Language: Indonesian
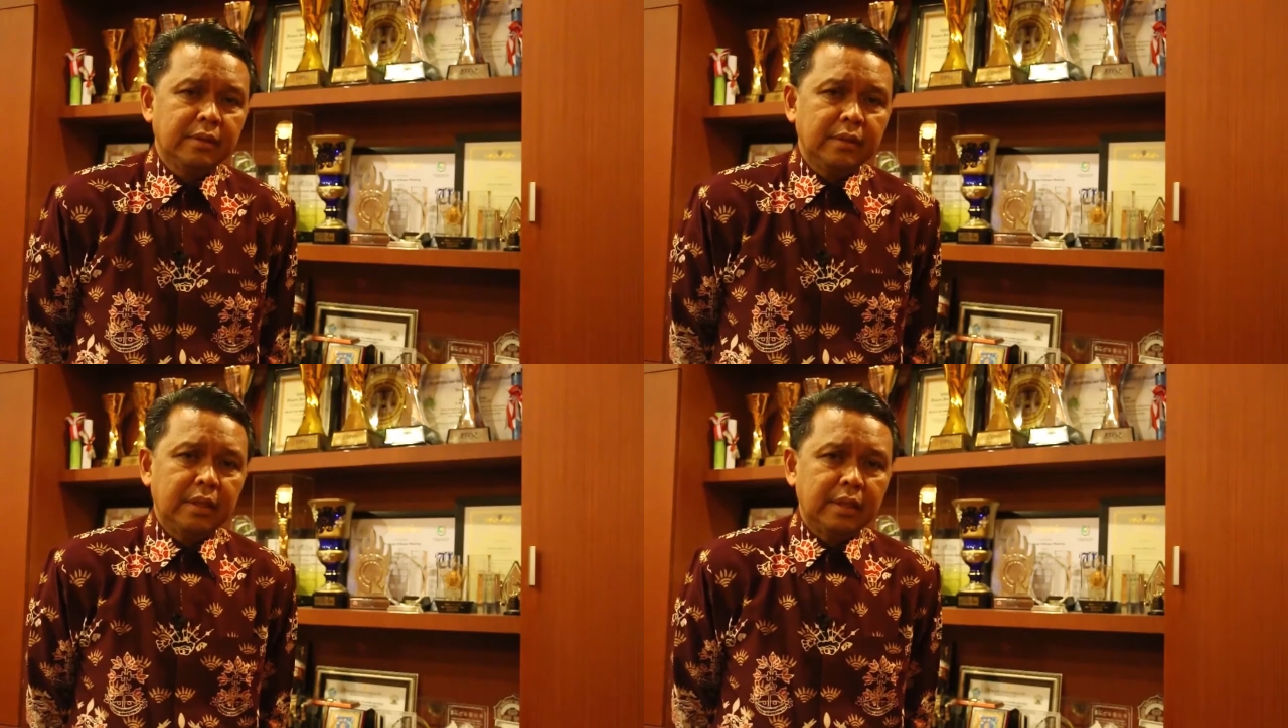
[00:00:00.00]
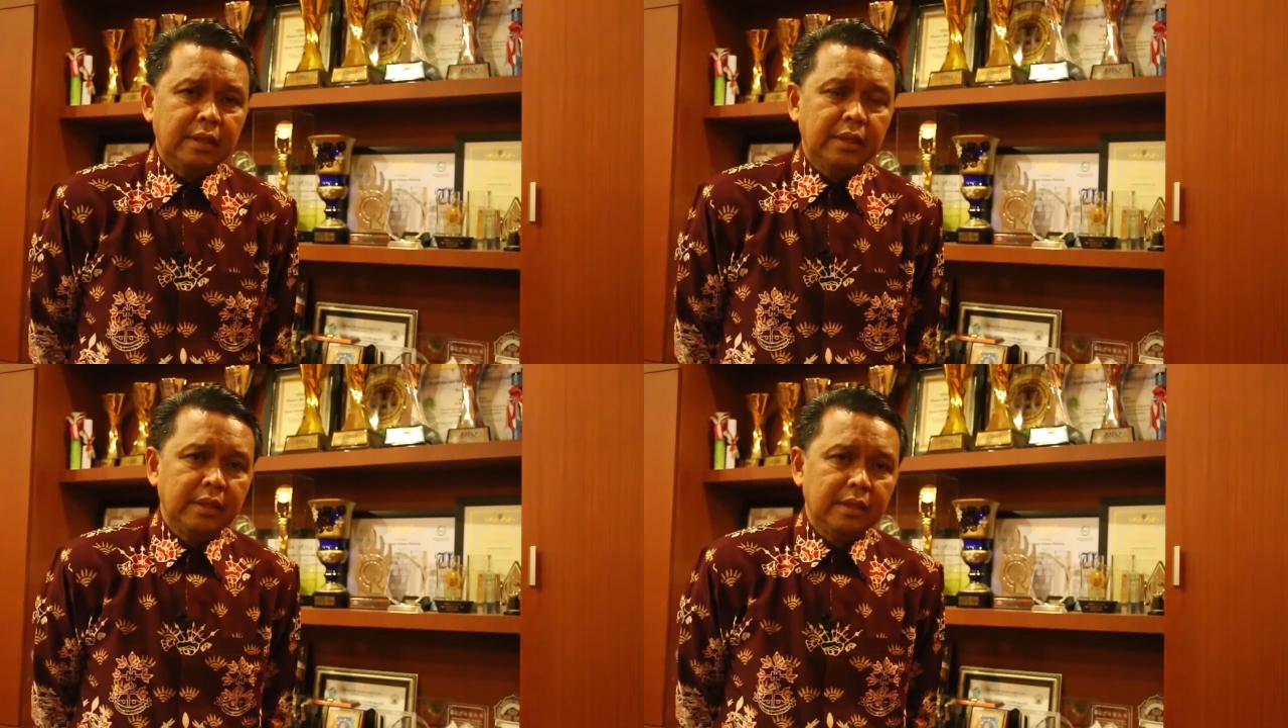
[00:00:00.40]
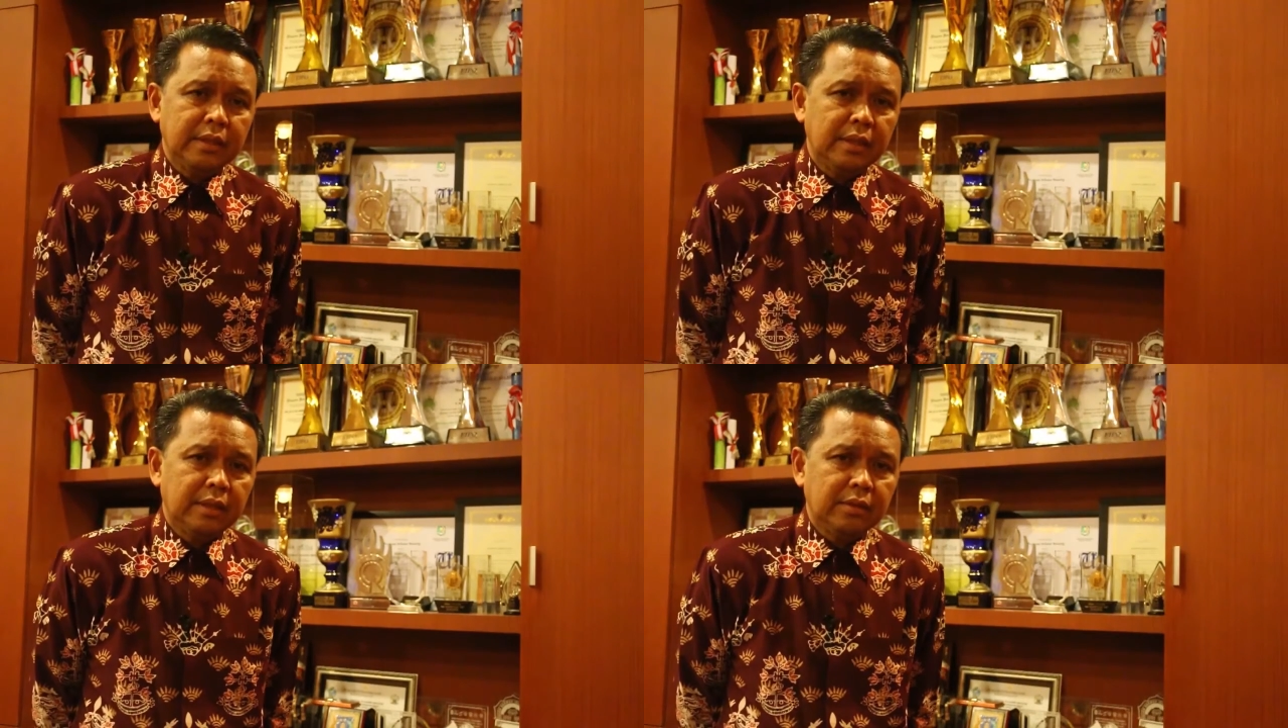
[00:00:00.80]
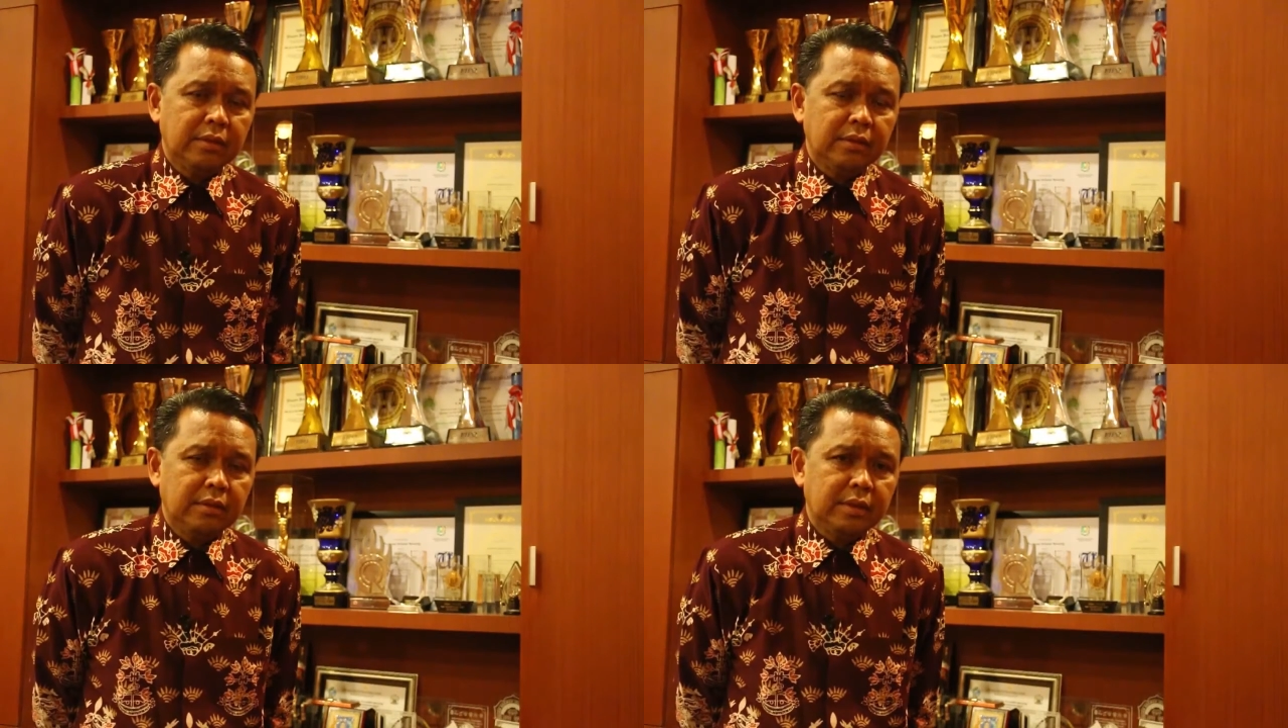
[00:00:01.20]
karena
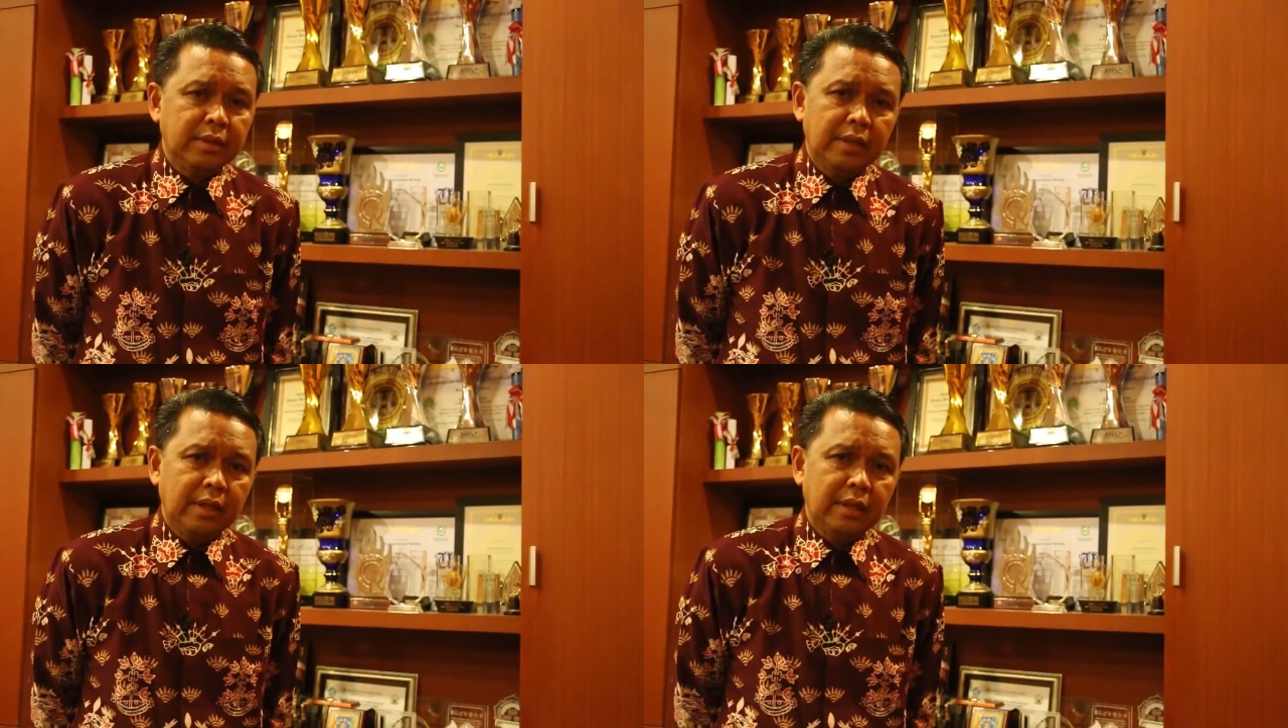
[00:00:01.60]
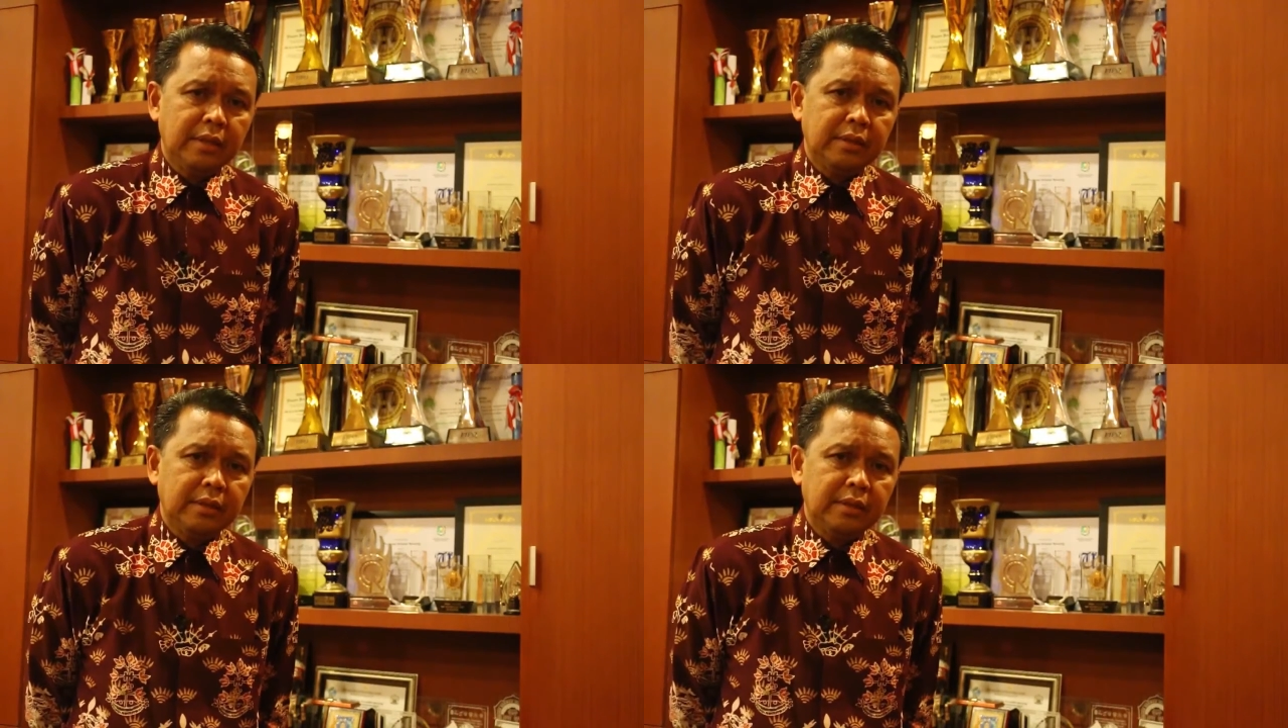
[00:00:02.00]
kalau tidak